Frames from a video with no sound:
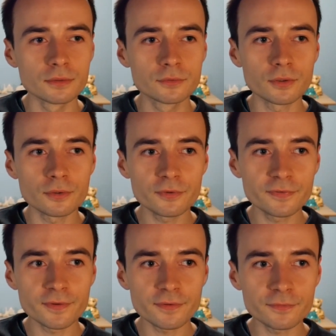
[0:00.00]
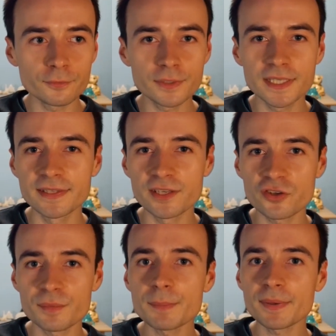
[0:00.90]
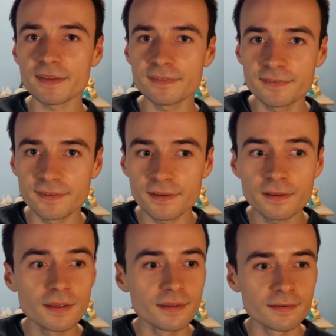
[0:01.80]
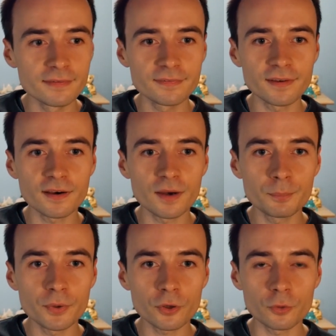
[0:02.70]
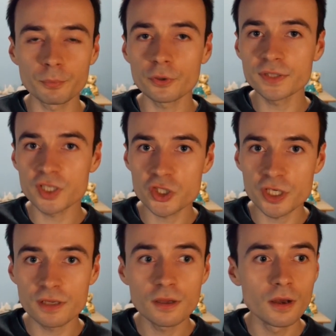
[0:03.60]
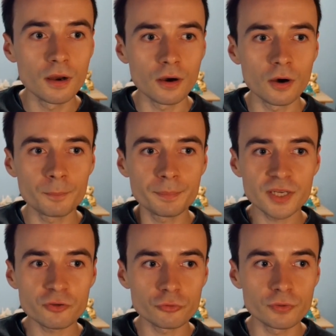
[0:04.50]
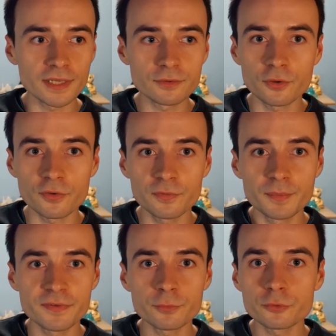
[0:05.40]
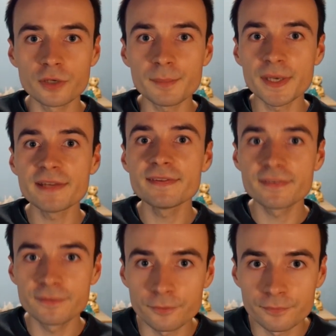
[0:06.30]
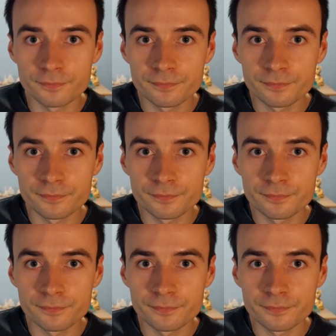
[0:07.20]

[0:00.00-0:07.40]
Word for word: dans le sens qu'il n'est jamais précisé si un rapport protégé empêche la transmission de la malédiction.